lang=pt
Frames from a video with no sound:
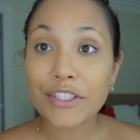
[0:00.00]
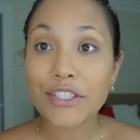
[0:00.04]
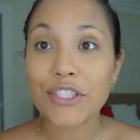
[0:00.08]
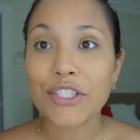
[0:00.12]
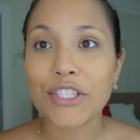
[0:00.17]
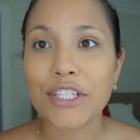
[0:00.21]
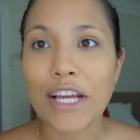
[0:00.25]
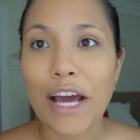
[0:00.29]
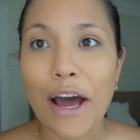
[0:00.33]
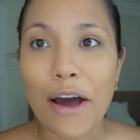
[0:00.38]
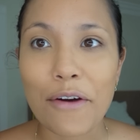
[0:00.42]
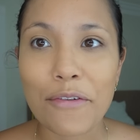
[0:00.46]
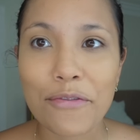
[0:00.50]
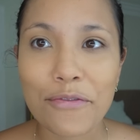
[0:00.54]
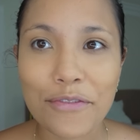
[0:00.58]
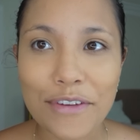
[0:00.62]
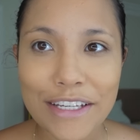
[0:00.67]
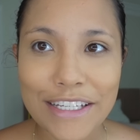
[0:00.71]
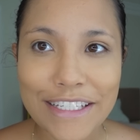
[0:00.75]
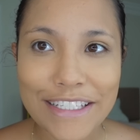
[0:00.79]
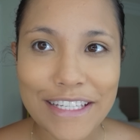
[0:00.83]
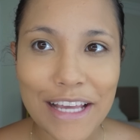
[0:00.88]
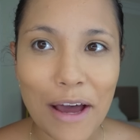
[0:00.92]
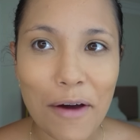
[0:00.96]
Já
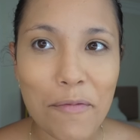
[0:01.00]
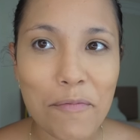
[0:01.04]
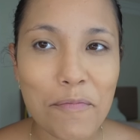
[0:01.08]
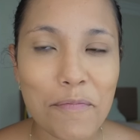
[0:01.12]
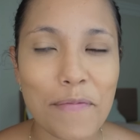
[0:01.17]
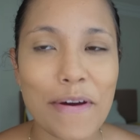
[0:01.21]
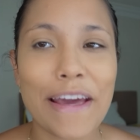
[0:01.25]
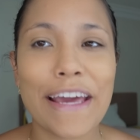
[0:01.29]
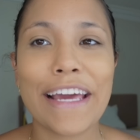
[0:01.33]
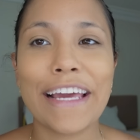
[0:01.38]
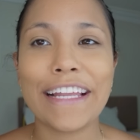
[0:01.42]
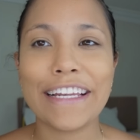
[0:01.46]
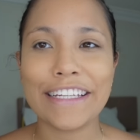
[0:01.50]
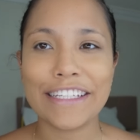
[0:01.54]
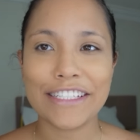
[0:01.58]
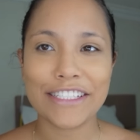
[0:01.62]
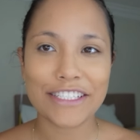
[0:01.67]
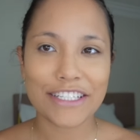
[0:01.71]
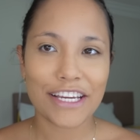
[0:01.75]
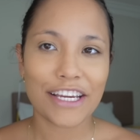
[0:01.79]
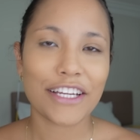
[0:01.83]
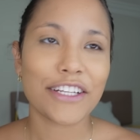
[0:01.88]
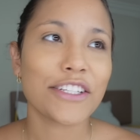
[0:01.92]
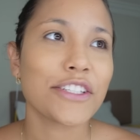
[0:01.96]
fiz a pele,
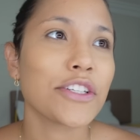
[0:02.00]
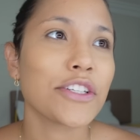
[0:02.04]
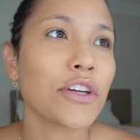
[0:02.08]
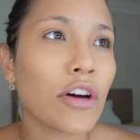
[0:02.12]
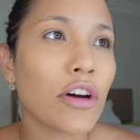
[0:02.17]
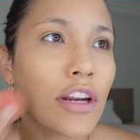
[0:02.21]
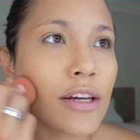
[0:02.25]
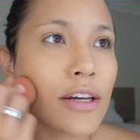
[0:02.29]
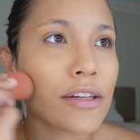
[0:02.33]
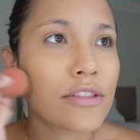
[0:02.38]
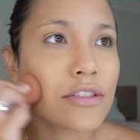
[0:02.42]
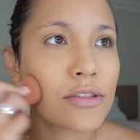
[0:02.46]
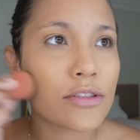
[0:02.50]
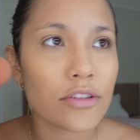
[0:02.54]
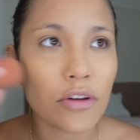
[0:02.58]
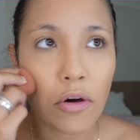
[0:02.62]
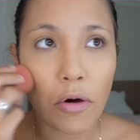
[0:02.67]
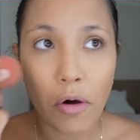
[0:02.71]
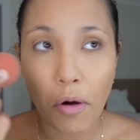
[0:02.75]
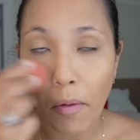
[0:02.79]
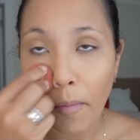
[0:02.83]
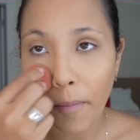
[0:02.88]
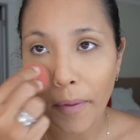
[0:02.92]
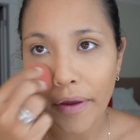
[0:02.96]
gente, olha
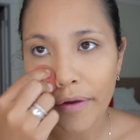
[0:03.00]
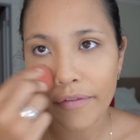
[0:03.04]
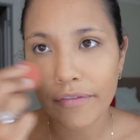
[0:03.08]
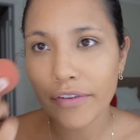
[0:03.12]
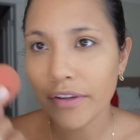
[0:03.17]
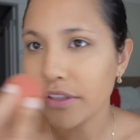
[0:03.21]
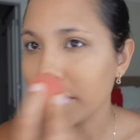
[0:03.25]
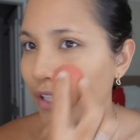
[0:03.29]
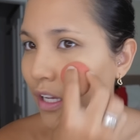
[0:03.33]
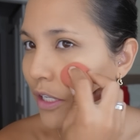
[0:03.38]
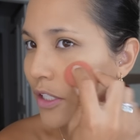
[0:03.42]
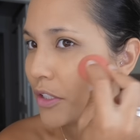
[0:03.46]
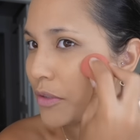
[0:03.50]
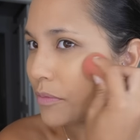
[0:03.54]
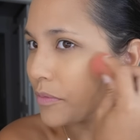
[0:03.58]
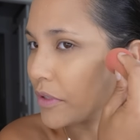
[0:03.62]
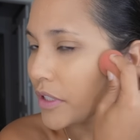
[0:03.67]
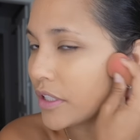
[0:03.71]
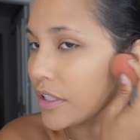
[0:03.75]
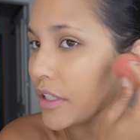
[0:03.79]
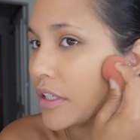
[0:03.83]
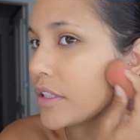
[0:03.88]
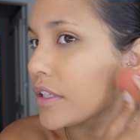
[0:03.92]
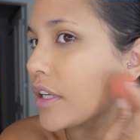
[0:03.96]
só, bem
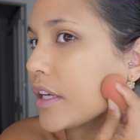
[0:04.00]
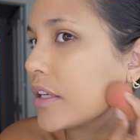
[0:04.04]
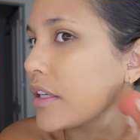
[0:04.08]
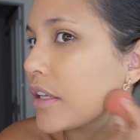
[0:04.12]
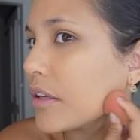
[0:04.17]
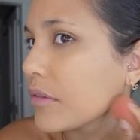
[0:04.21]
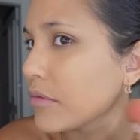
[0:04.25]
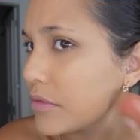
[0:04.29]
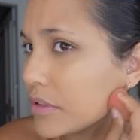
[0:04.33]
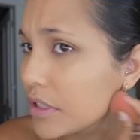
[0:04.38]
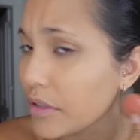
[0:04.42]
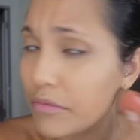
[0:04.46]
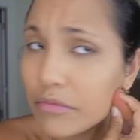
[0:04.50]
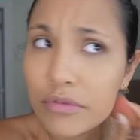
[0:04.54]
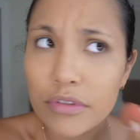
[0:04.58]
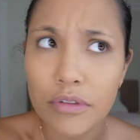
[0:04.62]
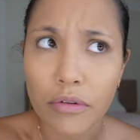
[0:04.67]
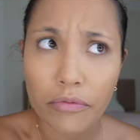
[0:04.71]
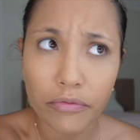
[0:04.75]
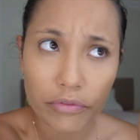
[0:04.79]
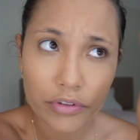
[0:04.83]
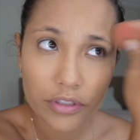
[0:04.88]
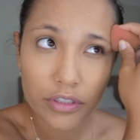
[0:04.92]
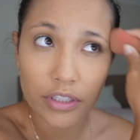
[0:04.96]
fantasminha, né? Não, não
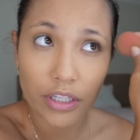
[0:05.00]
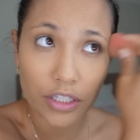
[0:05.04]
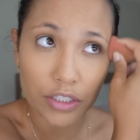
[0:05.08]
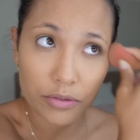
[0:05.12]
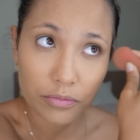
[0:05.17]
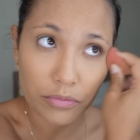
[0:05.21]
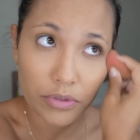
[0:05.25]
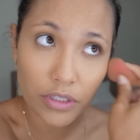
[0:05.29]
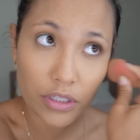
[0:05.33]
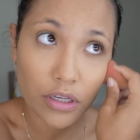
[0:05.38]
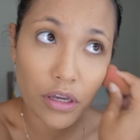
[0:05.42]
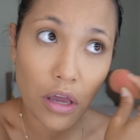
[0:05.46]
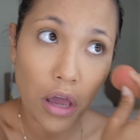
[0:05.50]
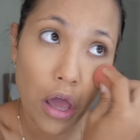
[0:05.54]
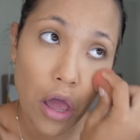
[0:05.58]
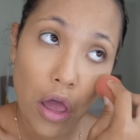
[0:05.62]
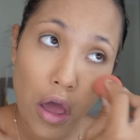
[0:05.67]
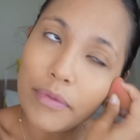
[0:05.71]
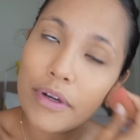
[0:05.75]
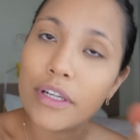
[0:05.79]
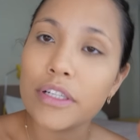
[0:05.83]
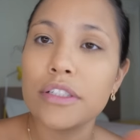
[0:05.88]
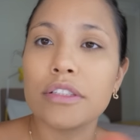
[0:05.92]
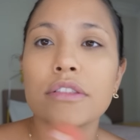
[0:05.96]
tão fantasminha,
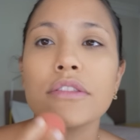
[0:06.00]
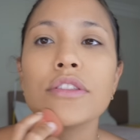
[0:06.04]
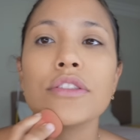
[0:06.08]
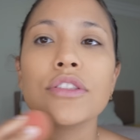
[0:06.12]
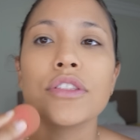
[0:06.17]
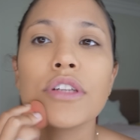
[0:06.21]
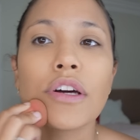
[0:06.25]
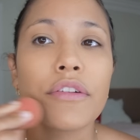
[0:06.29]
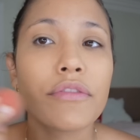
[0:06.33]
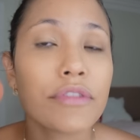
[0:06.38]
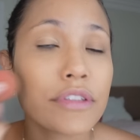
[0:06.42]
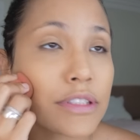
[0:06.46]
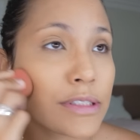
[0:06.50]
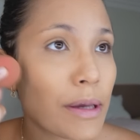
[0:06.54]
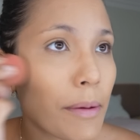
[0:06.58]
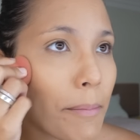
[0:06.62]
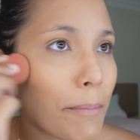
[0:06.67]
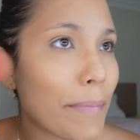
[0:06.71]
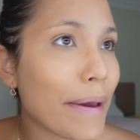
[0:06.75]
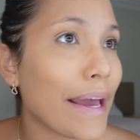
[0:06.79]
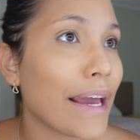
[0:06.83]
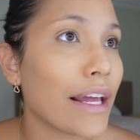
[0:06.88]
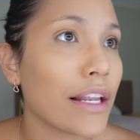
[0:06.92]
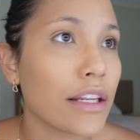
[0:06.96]
mas já fiz a
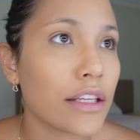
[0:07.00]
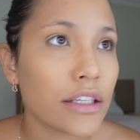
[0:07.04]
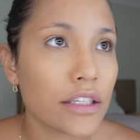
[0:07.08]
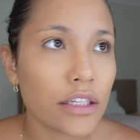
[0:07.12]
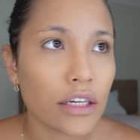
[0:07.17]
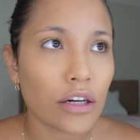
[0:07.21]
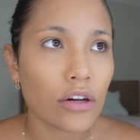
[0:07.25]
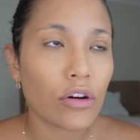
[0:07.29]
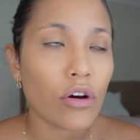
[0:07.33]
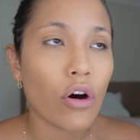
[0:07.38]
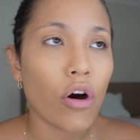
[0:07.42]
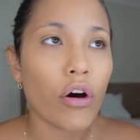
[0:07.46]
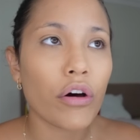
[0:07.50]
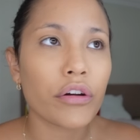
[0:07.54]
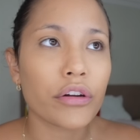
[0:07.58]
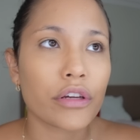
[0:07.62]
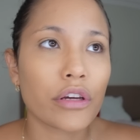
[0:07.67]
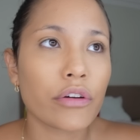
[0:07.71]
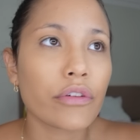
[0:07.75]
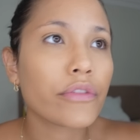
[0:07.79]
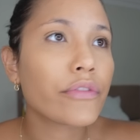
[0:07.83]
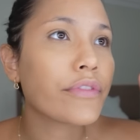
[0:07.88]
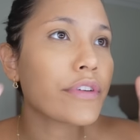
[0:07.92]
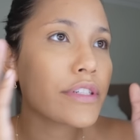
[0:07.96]
pele. E agora o que
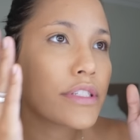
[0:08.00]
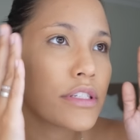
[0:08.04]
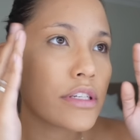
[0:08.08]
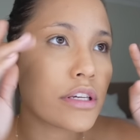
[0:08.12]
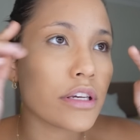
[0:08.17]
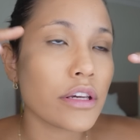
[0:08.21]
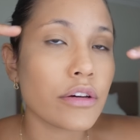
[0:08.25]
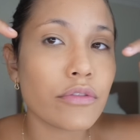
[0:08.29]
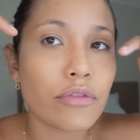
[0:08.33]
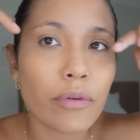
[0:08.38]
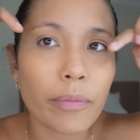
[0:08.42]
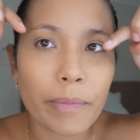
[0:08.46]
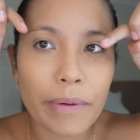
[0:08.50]
eu vou fazer? Eu vou